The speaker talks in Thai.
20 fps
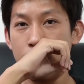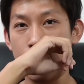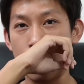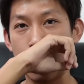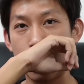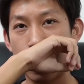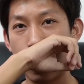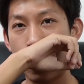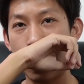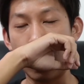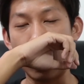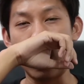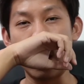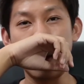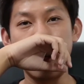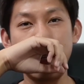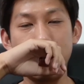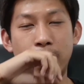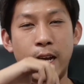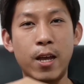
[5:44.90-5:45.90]
ก็
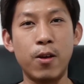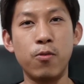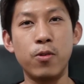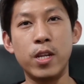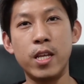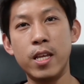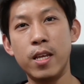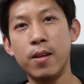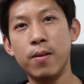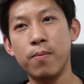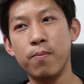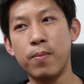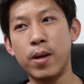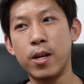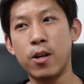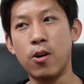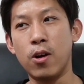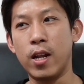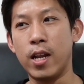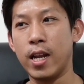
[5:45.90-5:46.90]
ยังไงวันนี้ไป
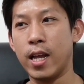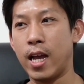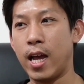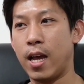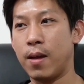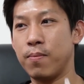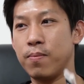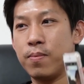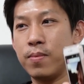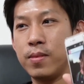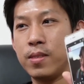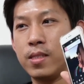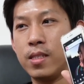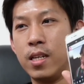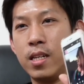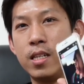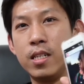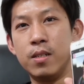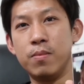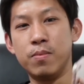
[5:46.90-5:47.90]
ก่อนแล้วนะครับ อย่า
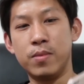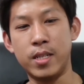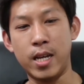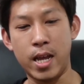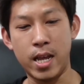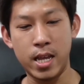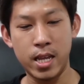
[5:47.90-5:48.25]
ลืมใช้